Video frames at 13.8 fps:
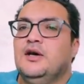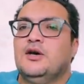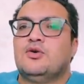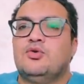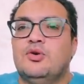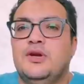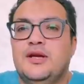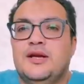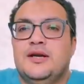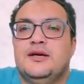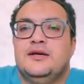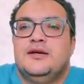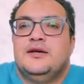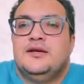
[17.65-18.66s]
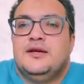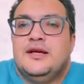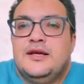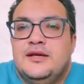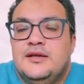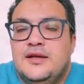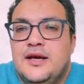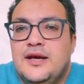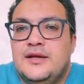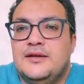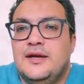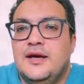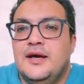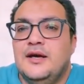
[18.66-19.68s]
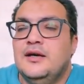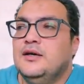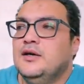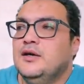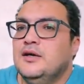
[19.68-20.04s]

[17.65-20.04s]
كلنا لقينا اداء